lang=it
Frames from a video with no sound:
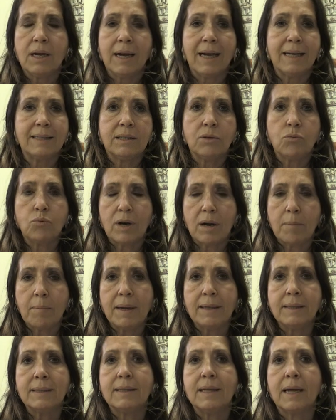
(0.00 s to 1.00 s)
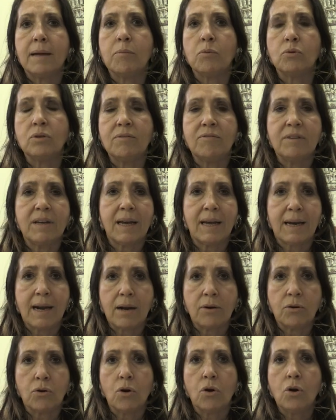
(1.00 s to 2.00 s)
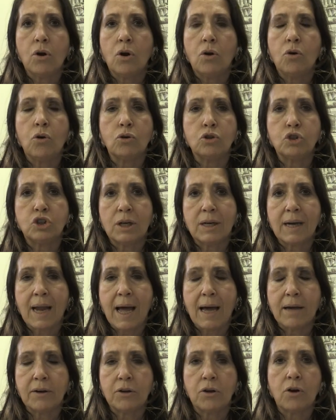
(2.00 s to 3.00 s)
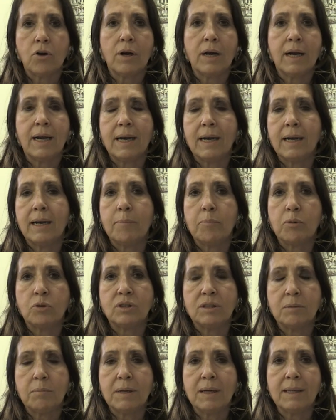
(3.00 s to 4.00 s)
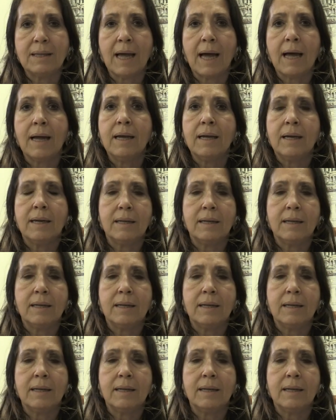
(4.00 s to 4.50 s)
che sicuramente modificheranno lo scenario e le possibilità